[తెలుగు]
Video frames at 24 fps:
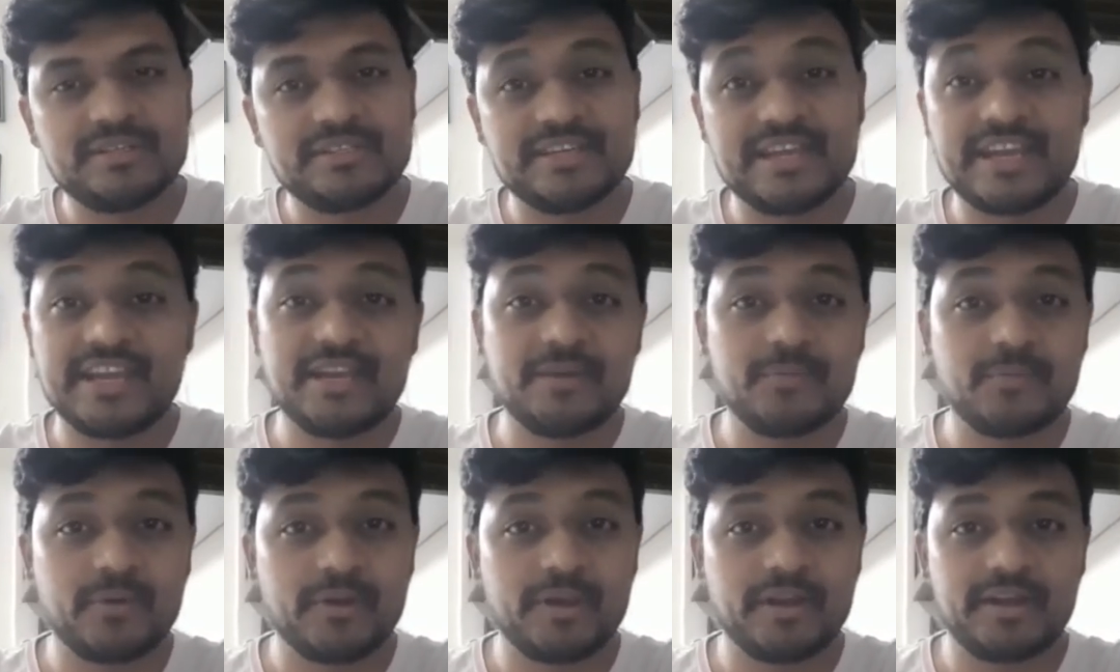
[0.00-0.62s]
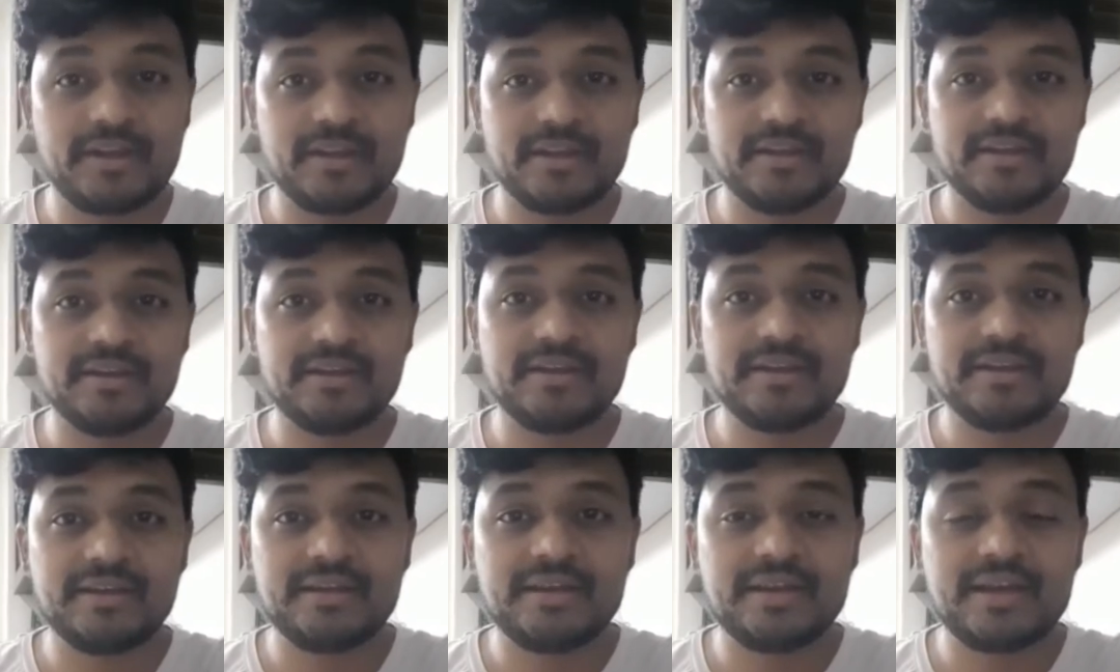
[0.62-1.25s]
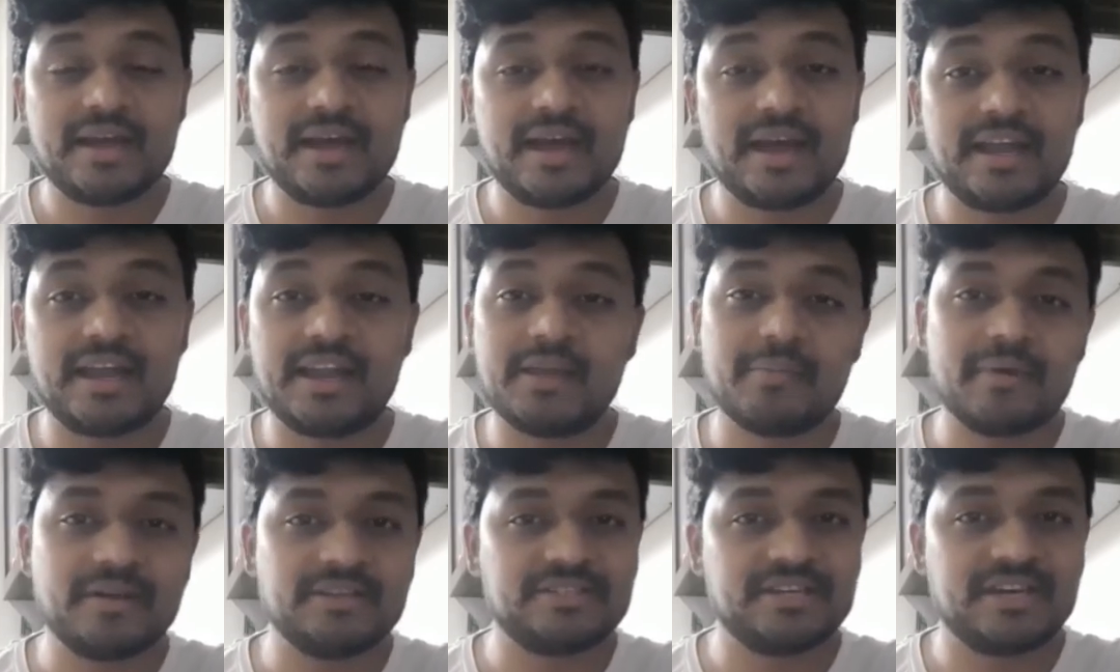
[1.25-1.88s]
సెయింట్ పోయిట్
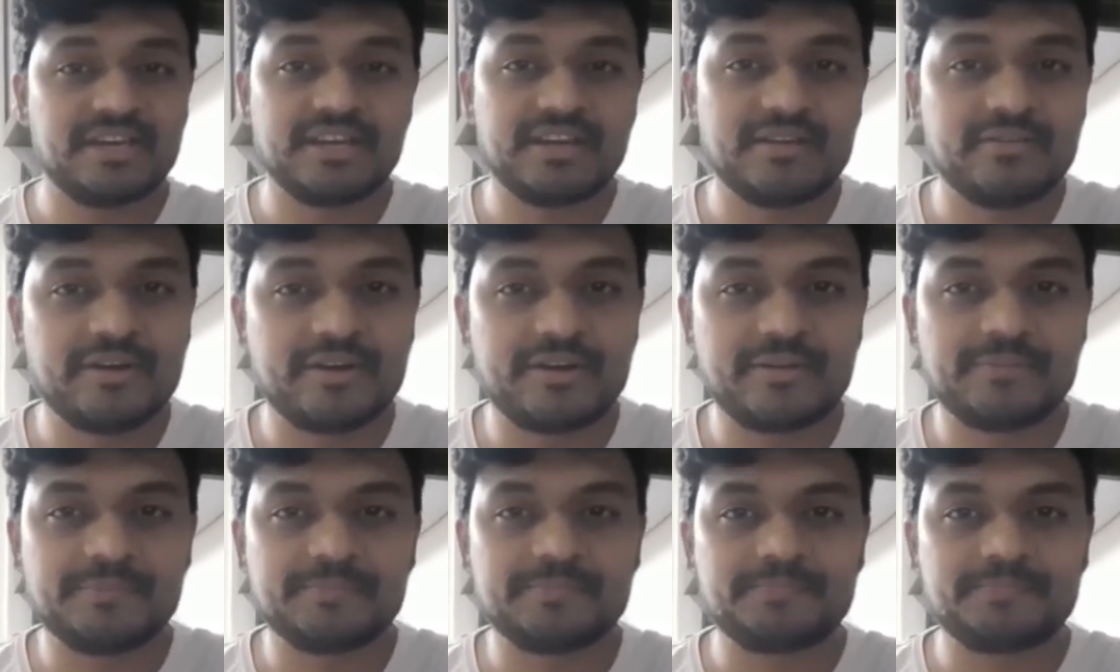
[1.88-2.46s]
అన్నమాచార్యుల వారు